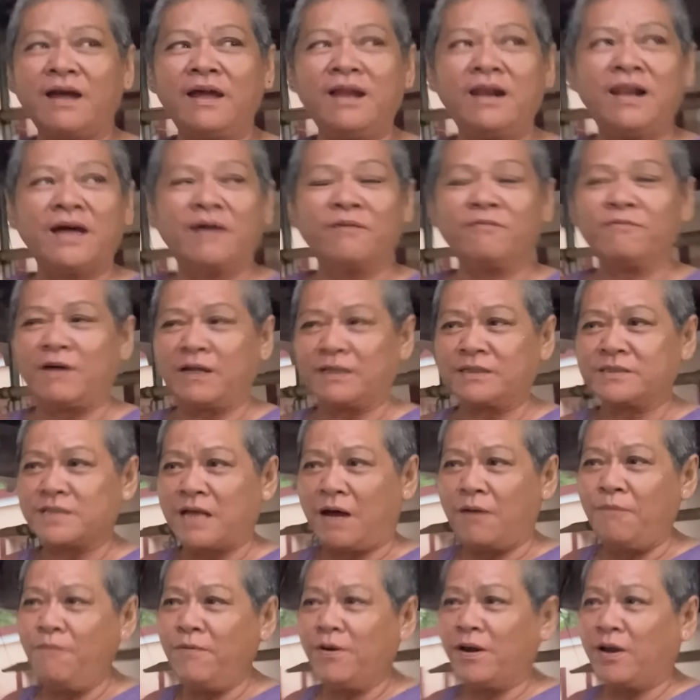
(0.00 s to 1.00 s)
phải là Phật
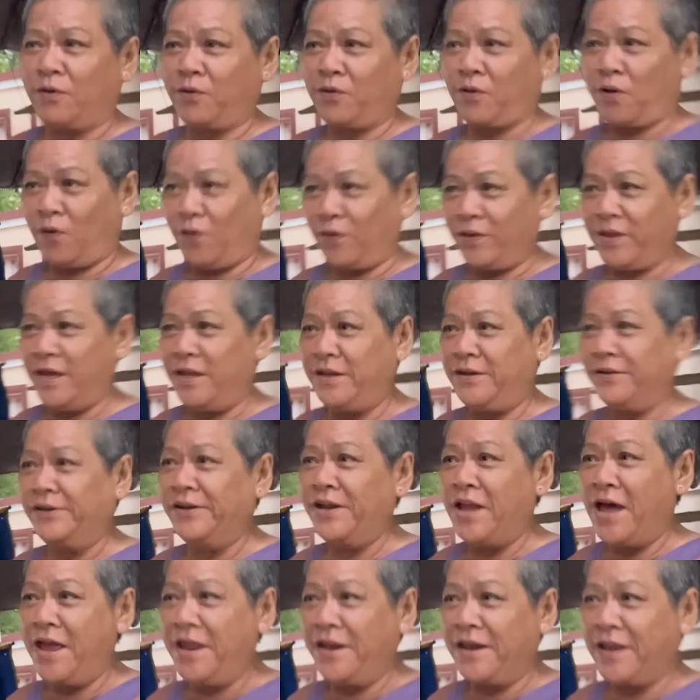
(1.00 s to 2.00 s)
sống rồi còn gì
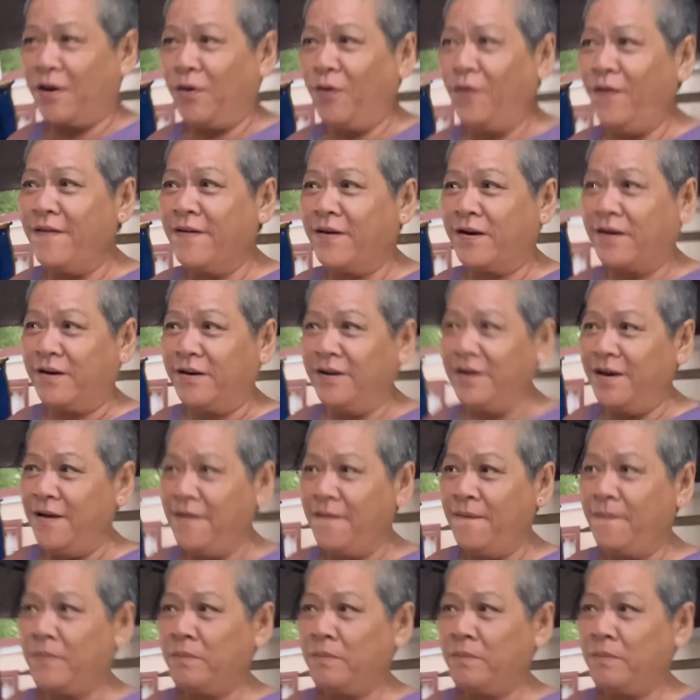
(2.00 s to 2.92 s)
nữa để nói nữa con mến